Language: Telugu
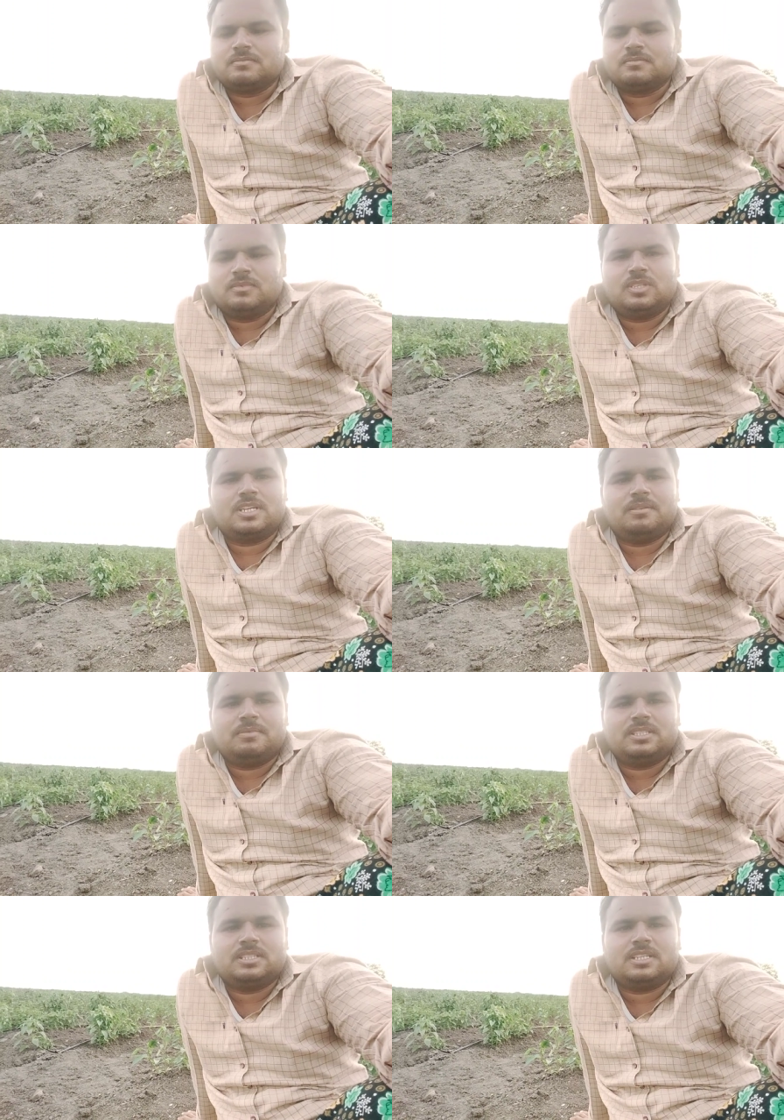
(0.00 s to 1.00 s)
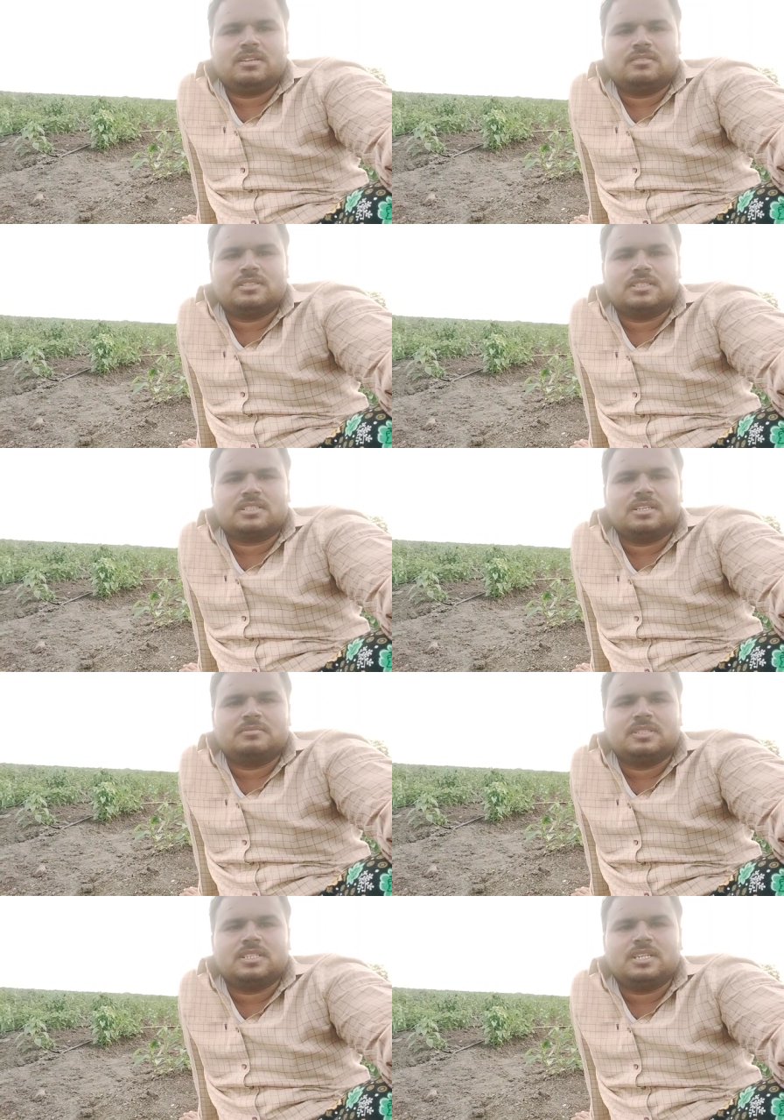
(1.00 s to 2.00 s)
ముందుగా మన ఛానల్ను సబ్స్క్రైబ్
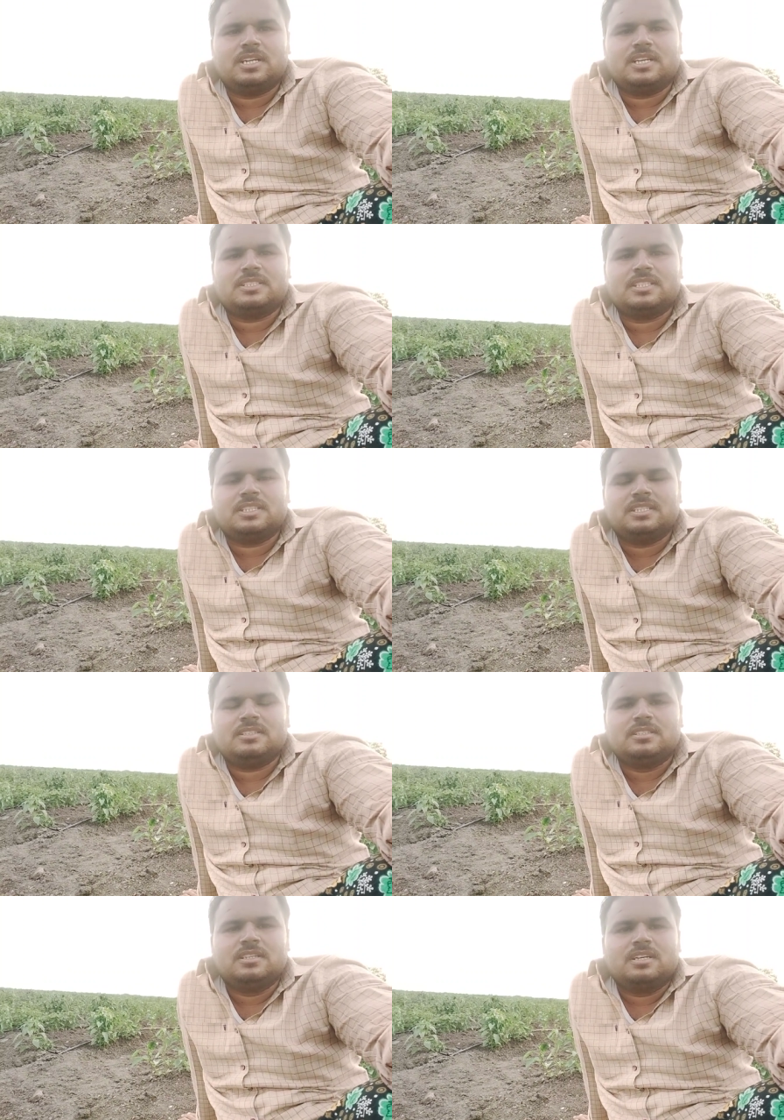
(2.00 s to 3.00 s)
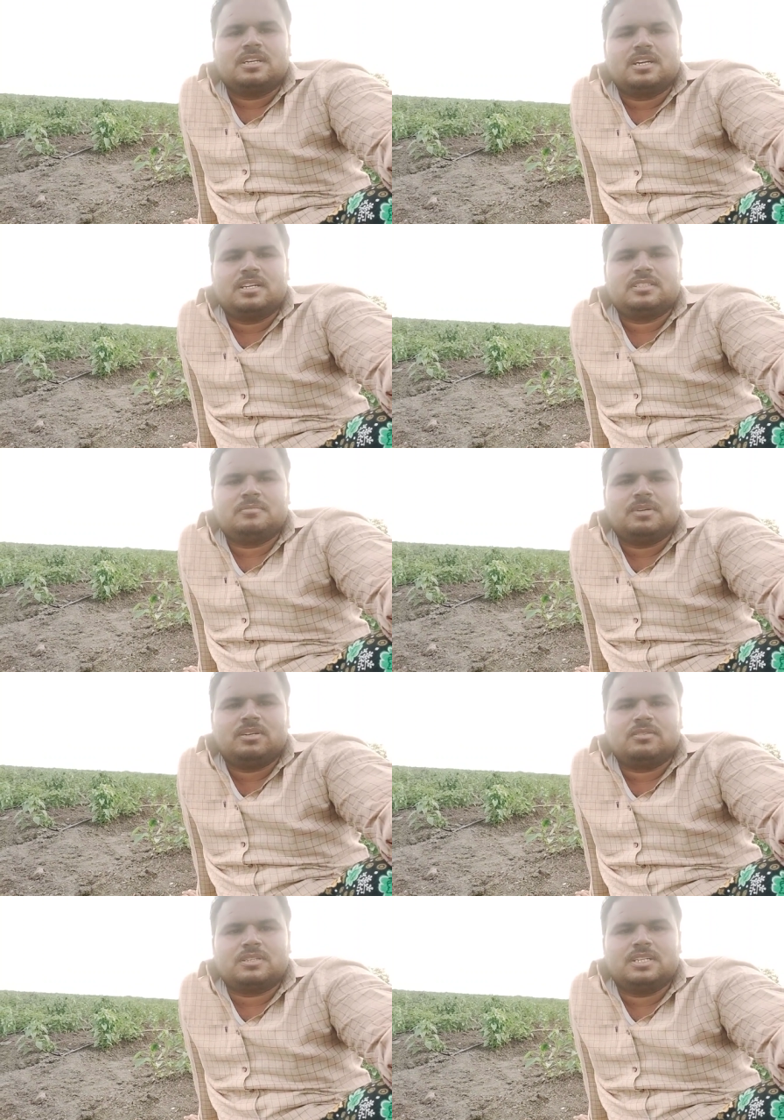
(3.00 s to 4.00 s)
చేయండి లైక్ చేయండి గంట సింబల్
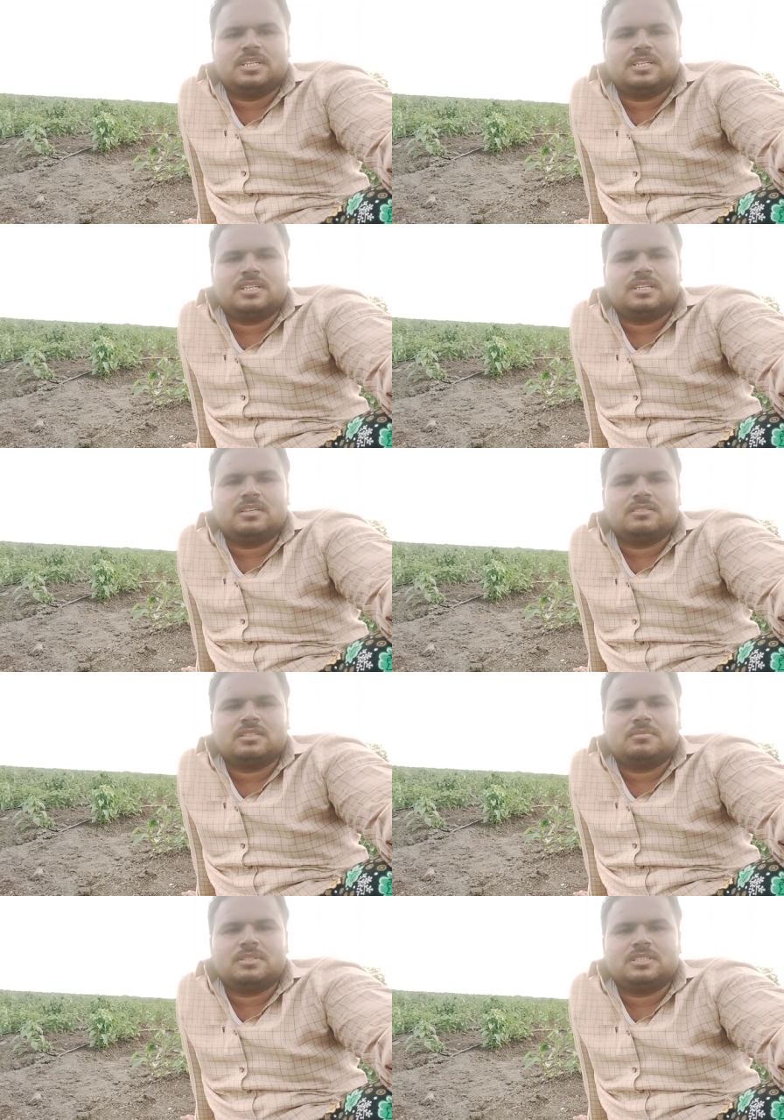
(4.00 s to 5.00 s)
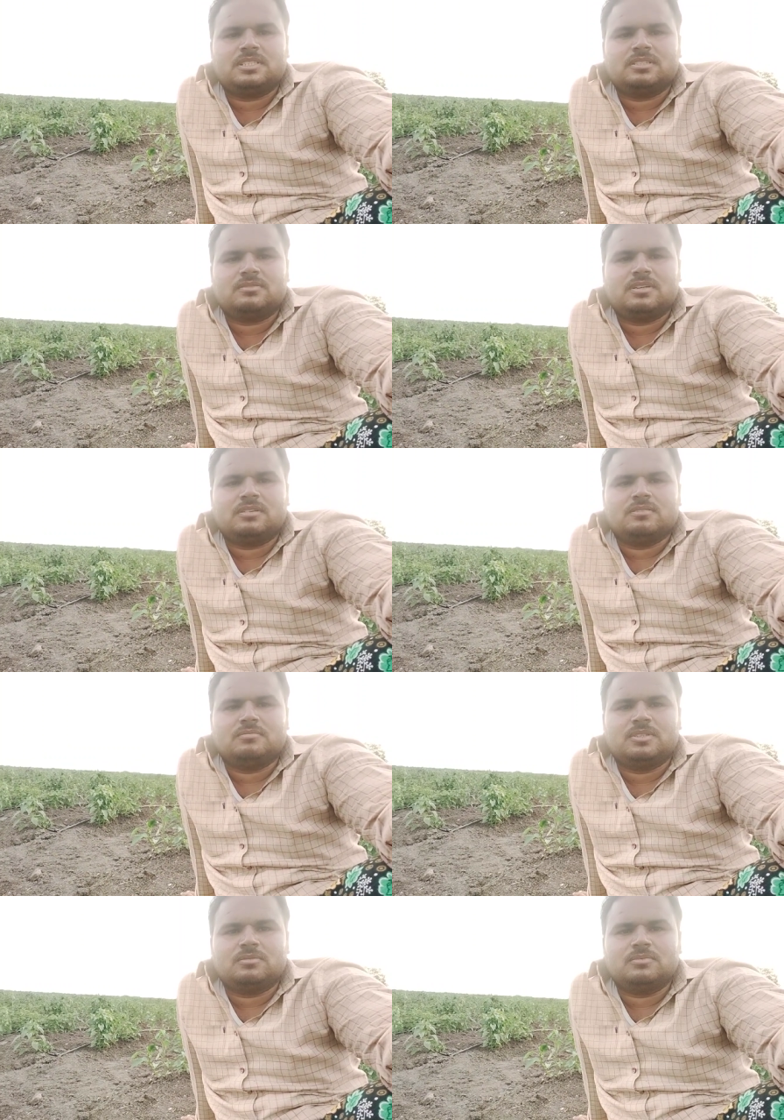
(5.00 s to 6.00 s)
నొక్కినట్లయితే నన్ను సపోర్ట్ చేసిన వారిలో
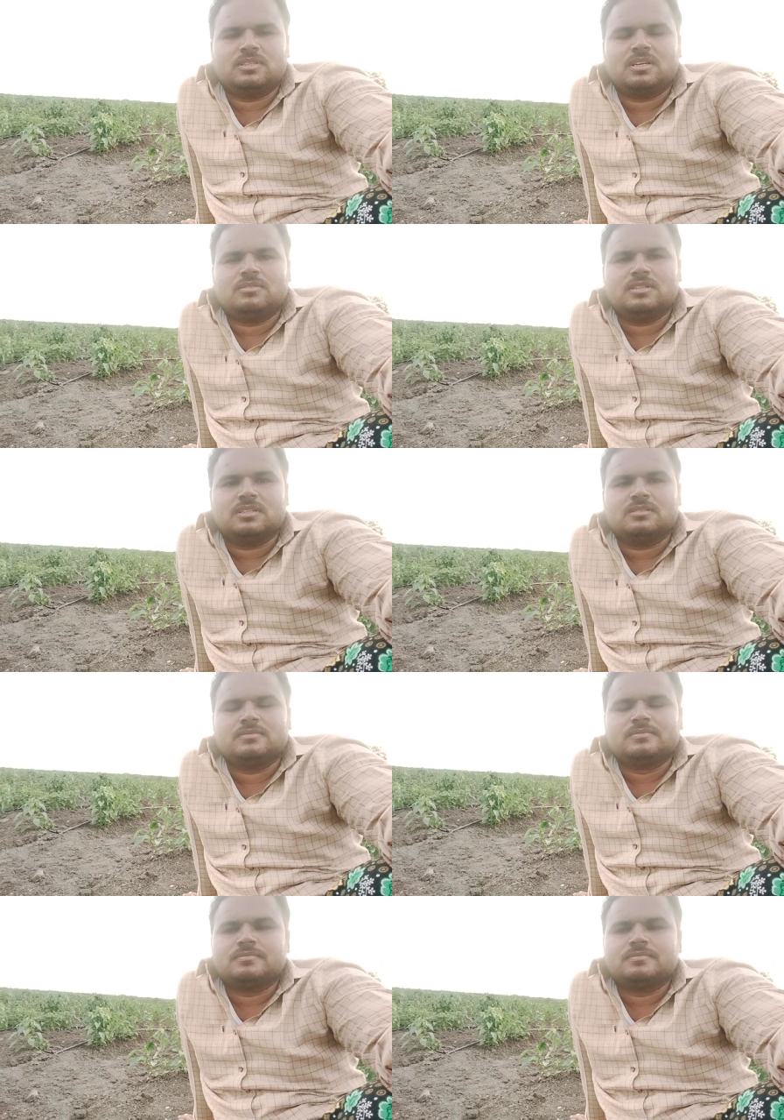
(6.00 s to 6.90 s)
మీరు ముందుగా ఉంటారు